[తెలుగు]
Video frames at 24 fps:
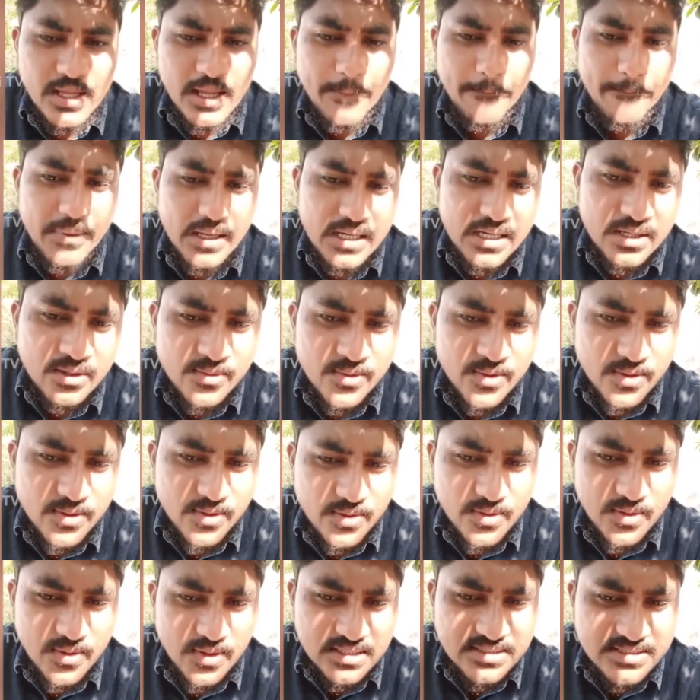మరి నువ్వు
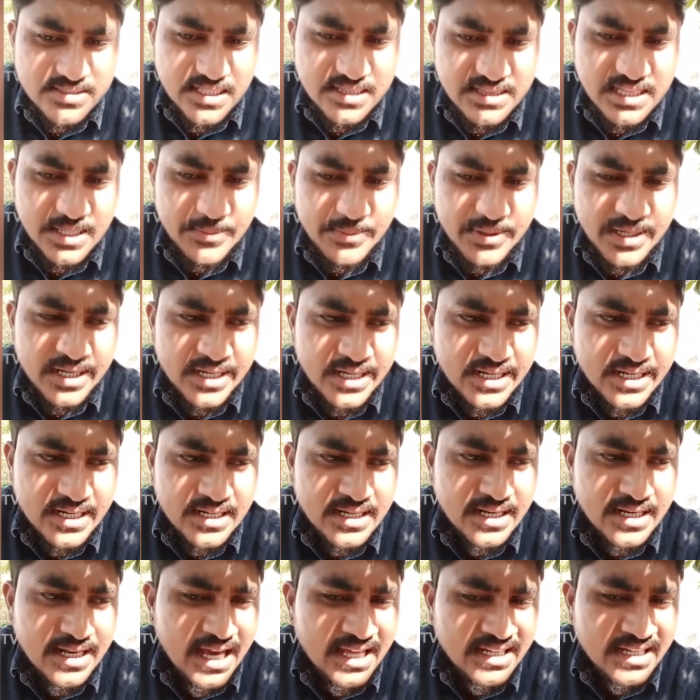ఒక సత్యం అనేటైనా
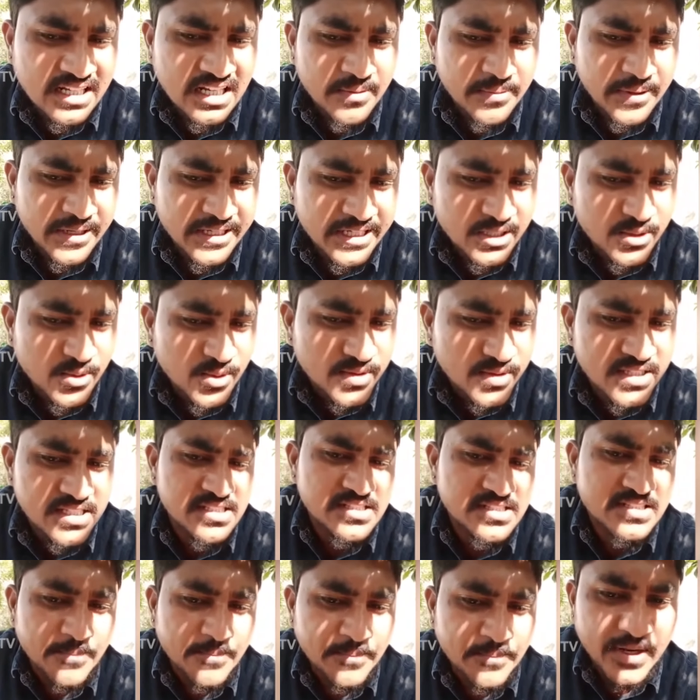లారీలు పెట్టి గుద్దిచ్చి
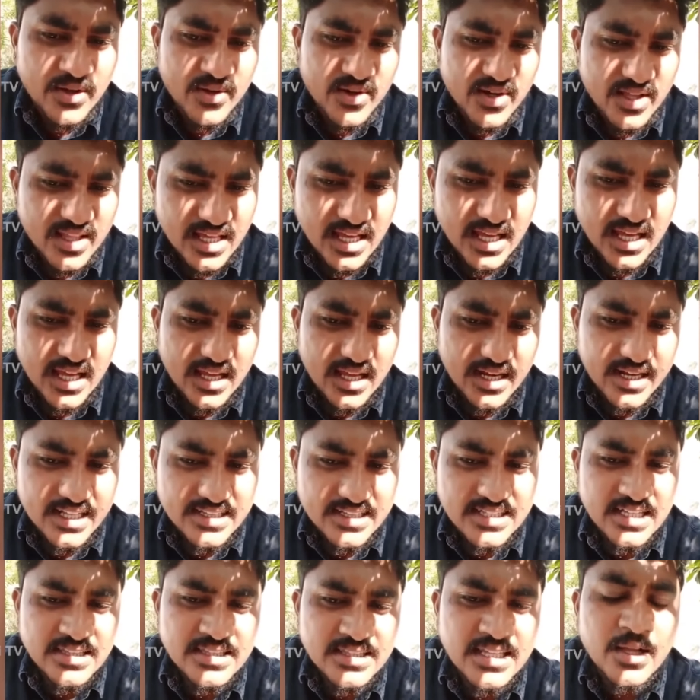చంపినావు కదా నీ
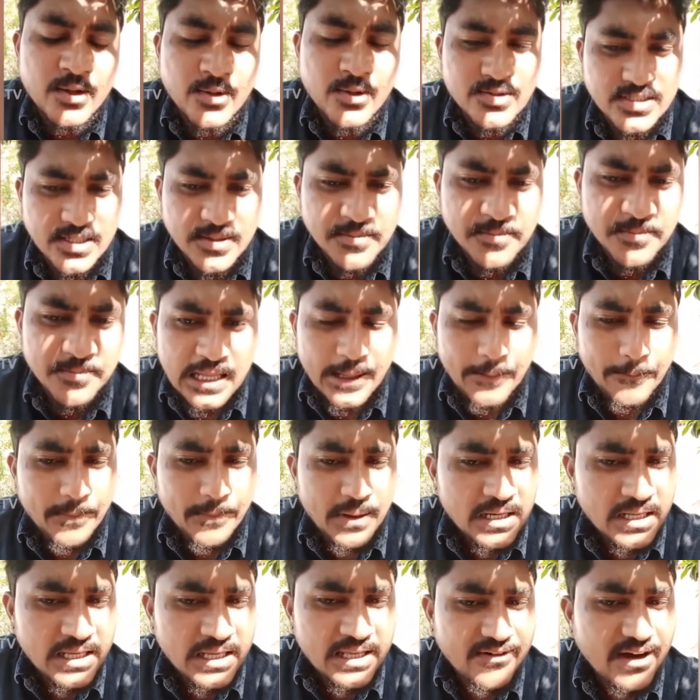దందా కోసం
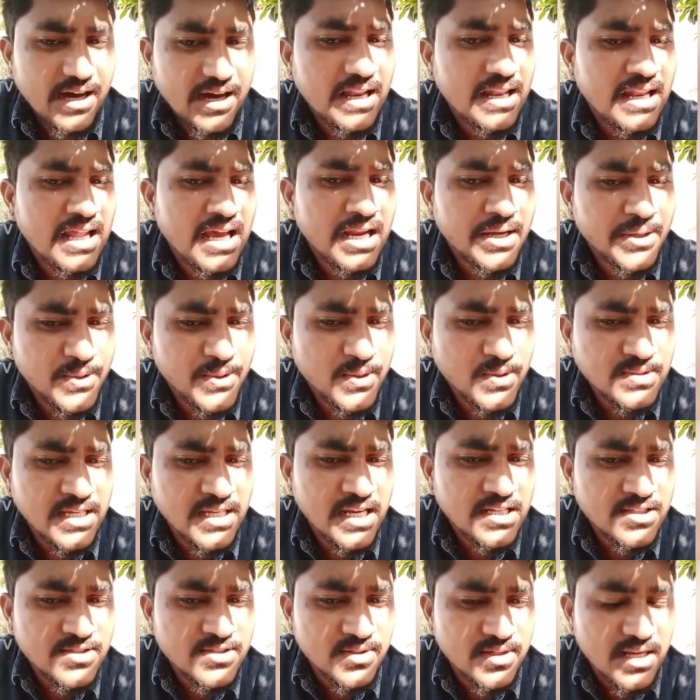మరి వాళ్ళ న్యూ
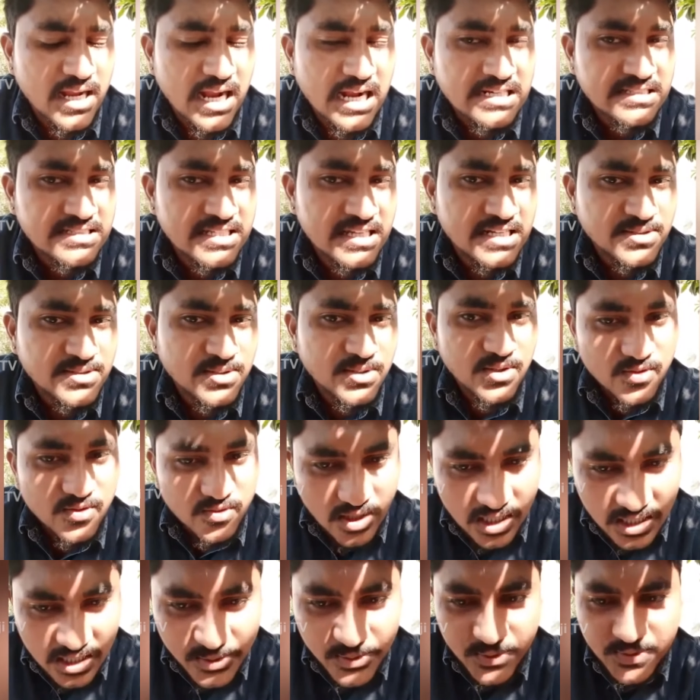సెన్స్ నాన్ సెన్స్ నువ్వు
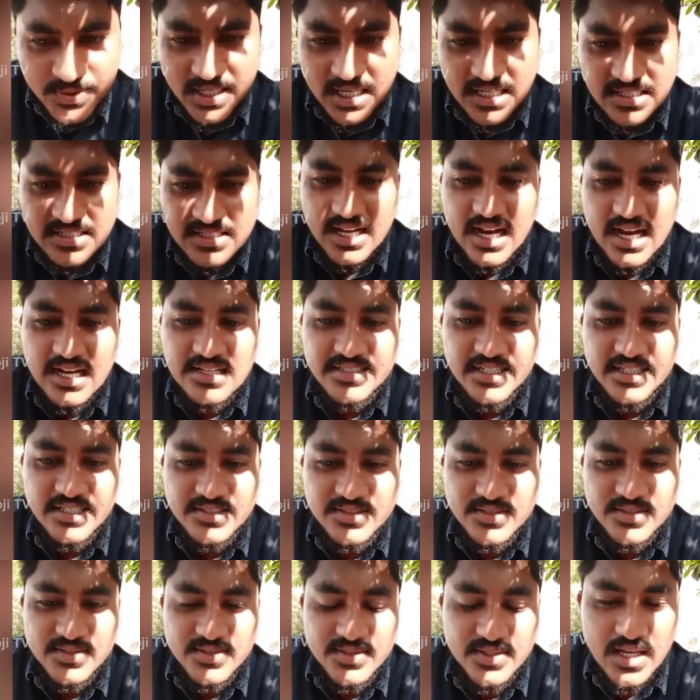న్యూ సెన్స్ నాన్ సెన్స్
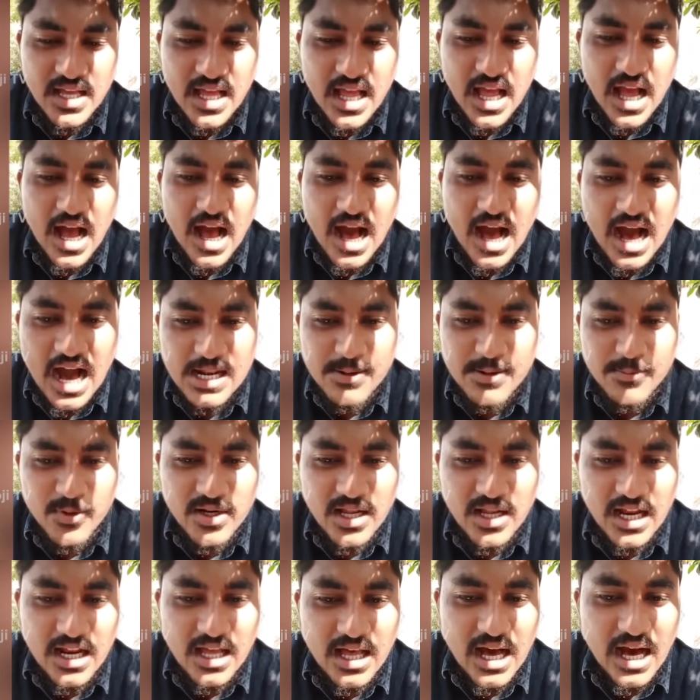ఆర్మూర్
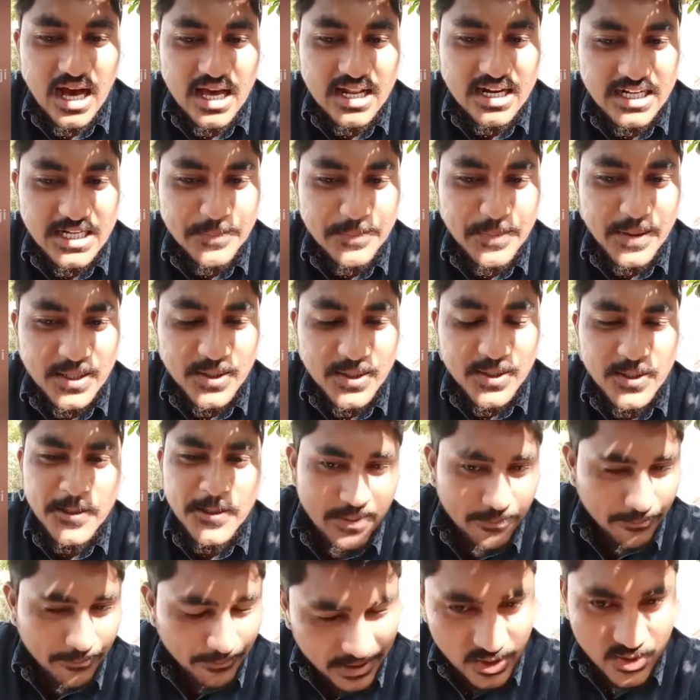అరటి పండు
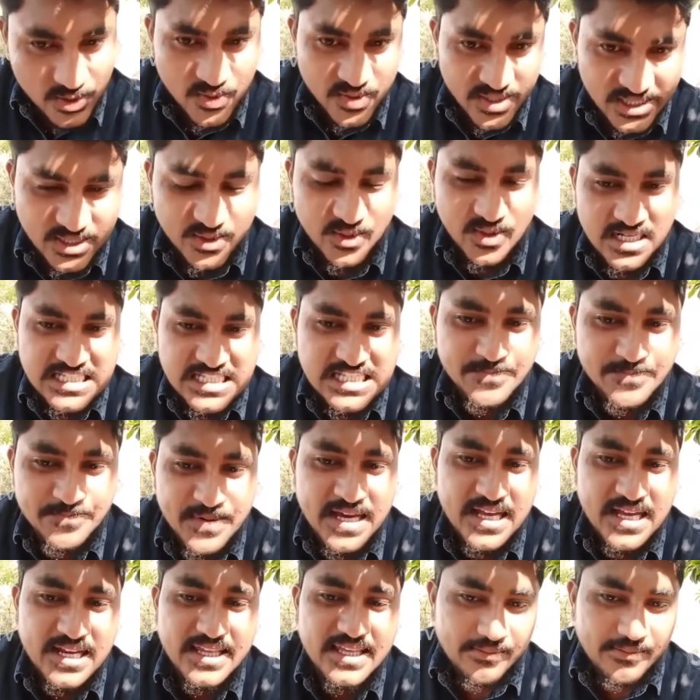మరి నువ్వు ఇది కూడా
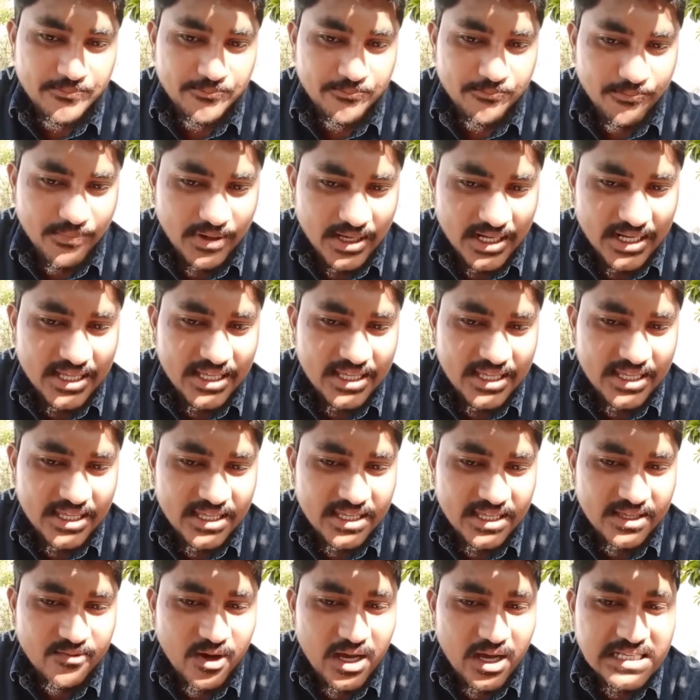చెప్పాలి మరి
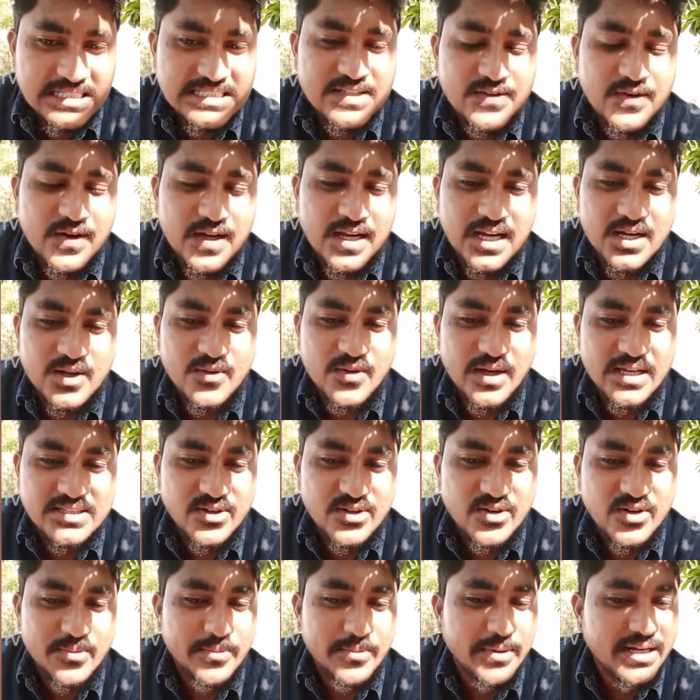వాస్తవంగా నువ్వు అయితే
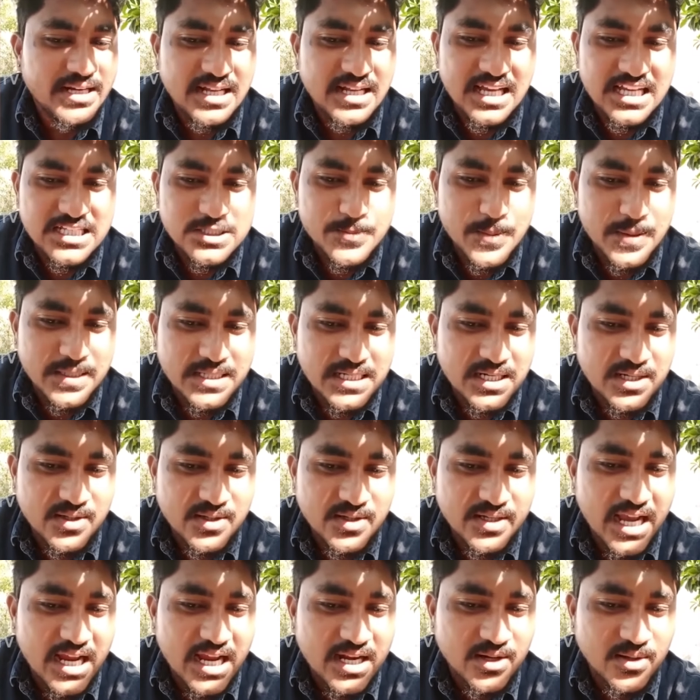మెంటల్ హాస్పిటల్ను
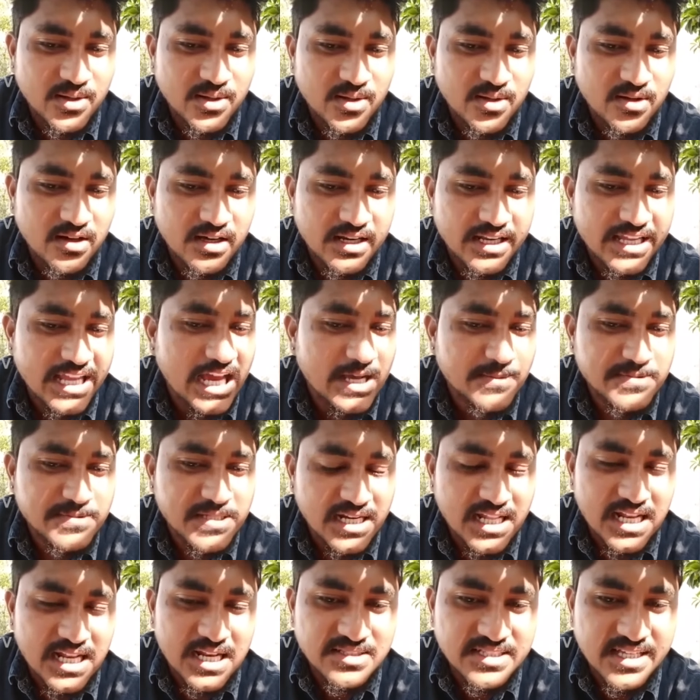యాన్నో రియాబ్
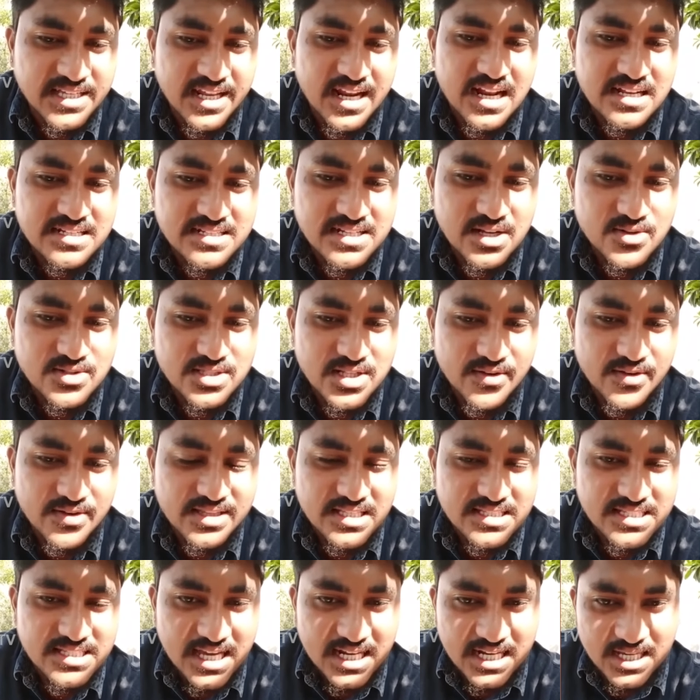సెంటర్లో చేరాల్సిన అవసరం అయితే
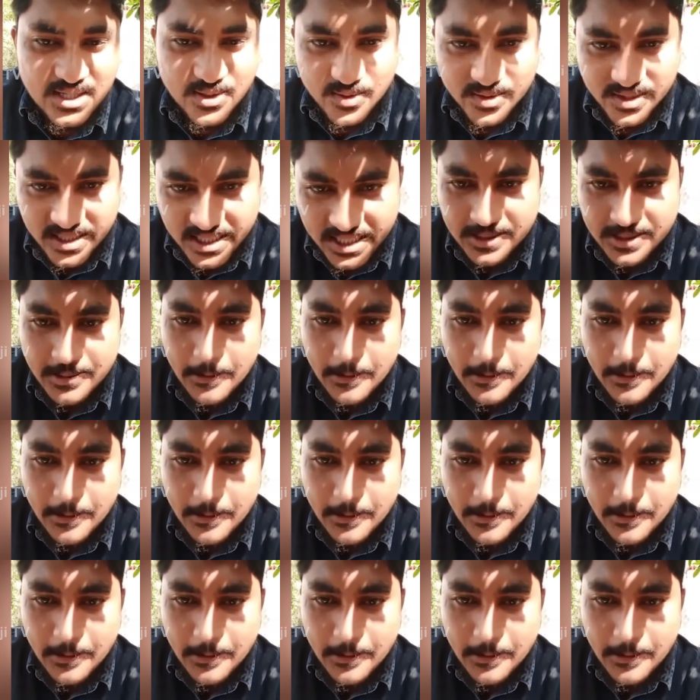చాలా ఉంది